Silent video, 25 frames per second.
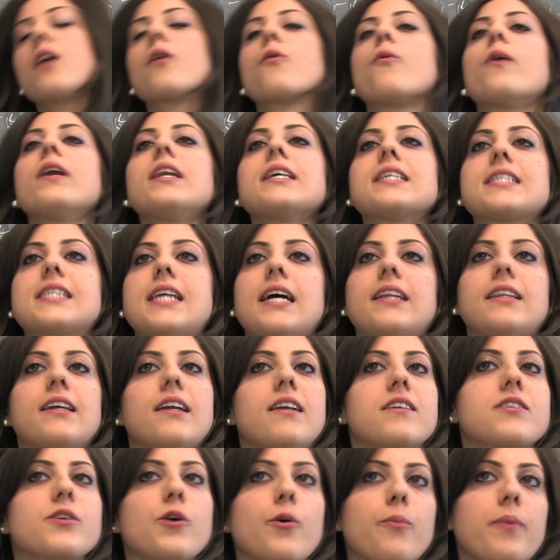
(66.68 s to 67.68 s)
Qual è stata
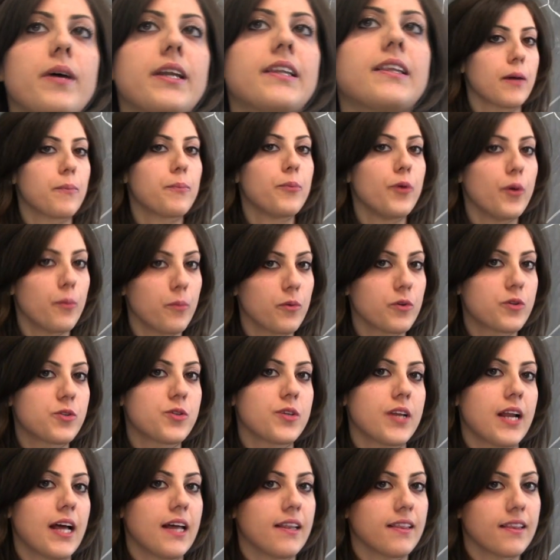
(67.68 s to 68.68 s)
la scoperta più
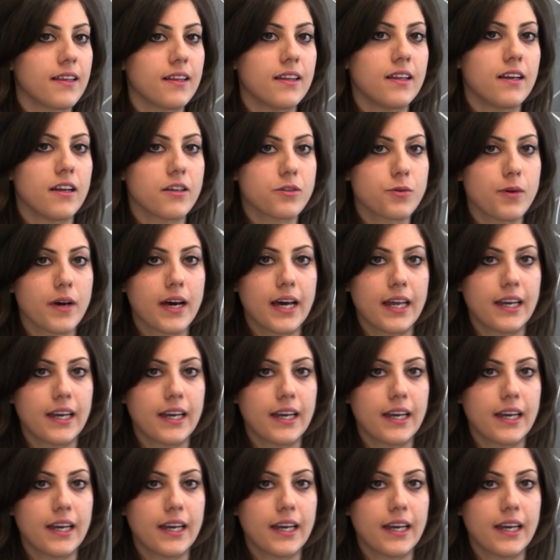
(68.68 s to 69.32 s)
emozionante della sua